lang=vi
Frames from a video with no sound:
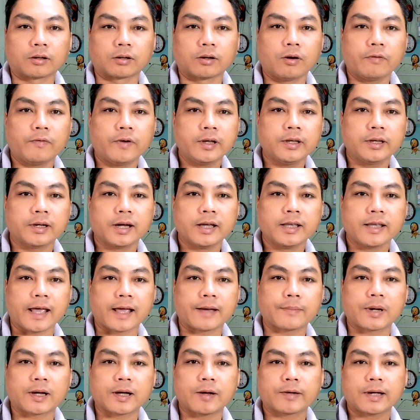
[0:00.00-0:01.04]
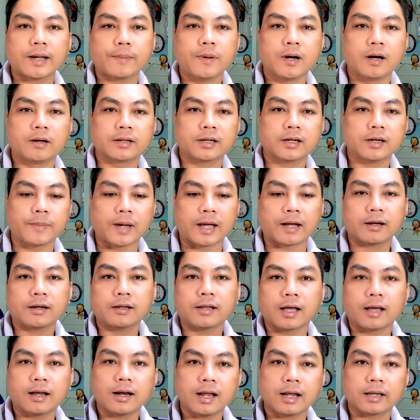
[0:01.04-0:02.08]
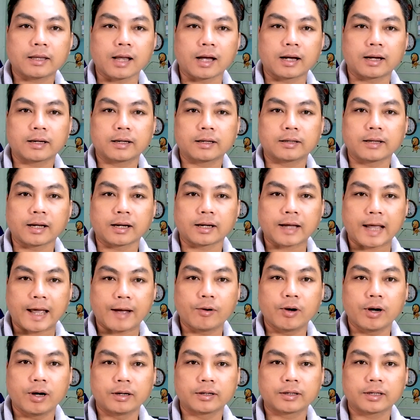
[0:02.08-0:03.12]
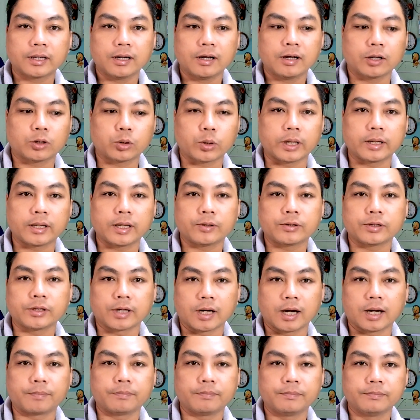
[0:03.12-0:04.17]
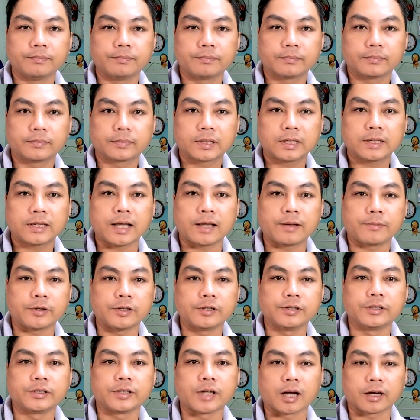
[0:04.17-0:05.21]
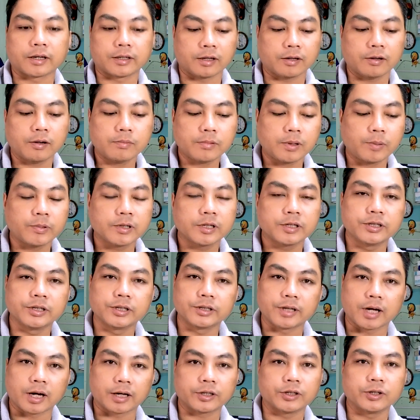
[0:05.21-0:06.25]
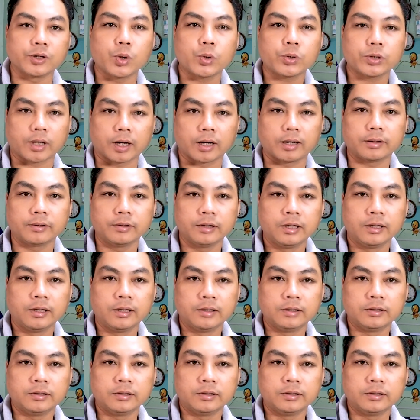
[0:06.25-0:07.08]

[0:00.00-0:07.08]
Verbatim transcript: còn đối với những cái dạng mà cao cấp hơn thì các bạn có thể là nhận nhận cao hơn cái đó là tùy theo trường hợp cái này vừa nhận giống như vừa nhận vừa hỗ trợ